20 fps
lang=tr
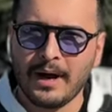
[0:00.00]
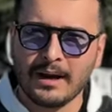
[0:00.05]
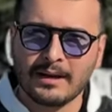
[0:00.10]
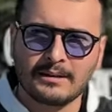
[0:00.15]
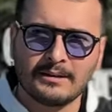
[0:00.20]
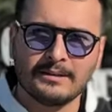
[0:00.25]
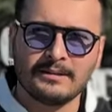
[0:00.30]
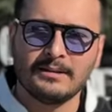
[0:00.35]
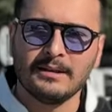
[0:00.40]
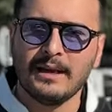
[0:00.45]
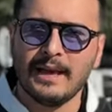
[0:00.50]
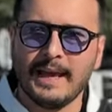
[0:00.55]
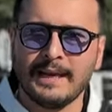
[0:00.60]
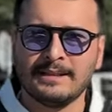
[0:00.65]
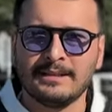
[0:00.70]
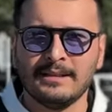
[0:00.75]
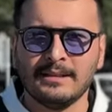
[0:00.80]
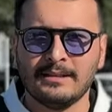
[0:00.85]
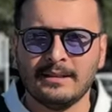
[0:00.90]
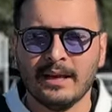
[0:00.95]
Artısı
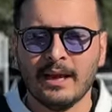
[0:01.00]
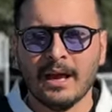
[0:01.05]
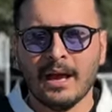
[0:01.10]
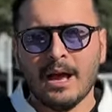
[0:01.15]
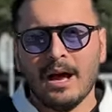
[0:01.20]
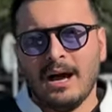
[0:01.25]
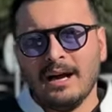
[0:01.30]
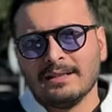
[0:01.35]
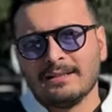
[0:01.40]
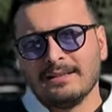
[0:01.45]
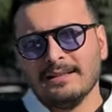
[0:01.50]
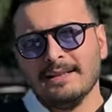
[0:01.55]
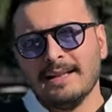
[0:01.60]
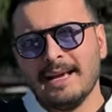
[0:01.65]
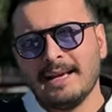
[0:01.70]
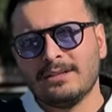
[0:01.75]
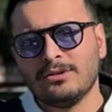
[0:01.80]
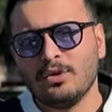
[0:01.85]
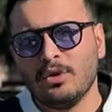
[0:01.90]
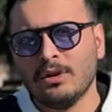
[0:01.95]
eksisi. Aslında
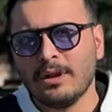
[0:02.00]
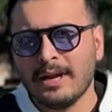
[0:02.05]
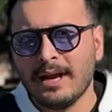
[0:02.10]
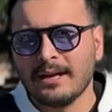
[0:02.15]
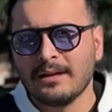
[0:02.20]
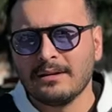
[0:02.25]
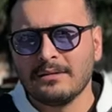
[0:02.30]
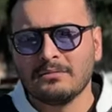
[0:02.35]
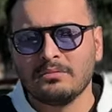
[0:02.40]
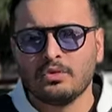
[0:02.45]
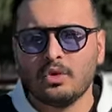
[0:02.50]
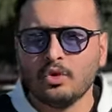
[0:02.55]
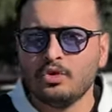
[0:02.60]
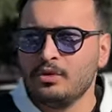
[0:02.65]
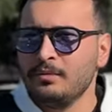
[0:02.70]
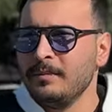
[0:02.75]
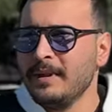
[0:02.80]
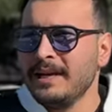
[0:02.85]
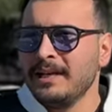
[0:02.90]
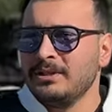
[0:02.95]
eksi olarak
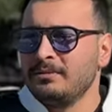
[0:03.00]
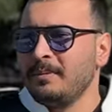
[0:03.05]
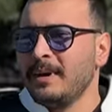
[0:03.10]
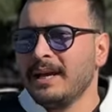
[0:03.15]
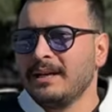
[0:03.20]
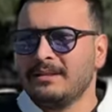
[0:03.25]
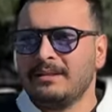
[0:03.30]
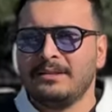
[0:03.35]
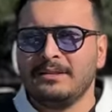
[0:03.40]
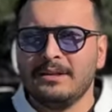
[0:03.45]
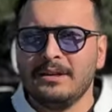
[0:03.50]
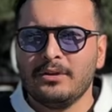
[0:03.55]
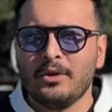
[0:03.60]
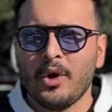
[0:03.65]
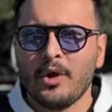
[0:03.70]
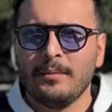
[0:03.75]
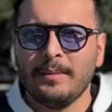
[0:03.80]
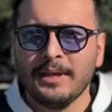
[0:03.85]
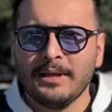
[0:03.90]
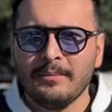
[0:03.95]
gözümde hiçbir eksisini
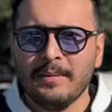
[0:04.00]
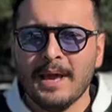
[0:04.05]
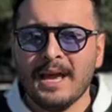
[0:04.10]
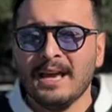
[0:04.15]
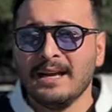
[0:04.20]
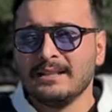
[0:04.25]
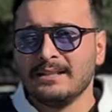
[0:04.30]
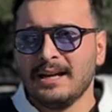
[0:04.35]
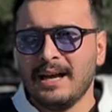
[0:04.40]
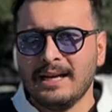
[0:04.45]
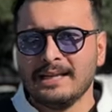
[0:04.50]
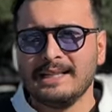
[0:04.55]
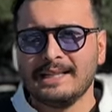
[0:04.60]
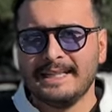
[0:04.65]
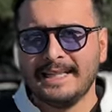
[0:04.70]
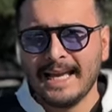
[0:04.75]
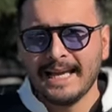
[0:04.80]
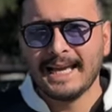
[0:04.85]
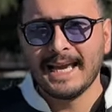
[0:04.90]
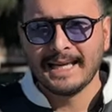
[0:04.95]
görmedim. Sadece
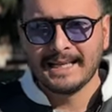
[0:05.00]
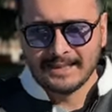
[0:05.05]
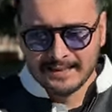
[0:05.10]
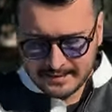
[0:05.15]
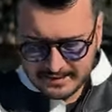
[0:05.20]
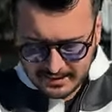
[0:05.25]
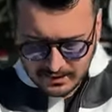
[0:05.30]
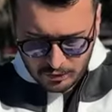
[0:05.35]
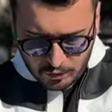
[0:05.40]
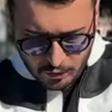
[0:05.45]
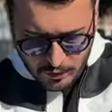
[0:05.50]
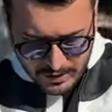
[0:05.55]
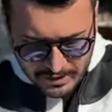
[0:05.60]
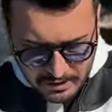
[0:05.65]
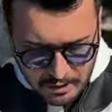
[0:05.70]
tek eksisi şurayı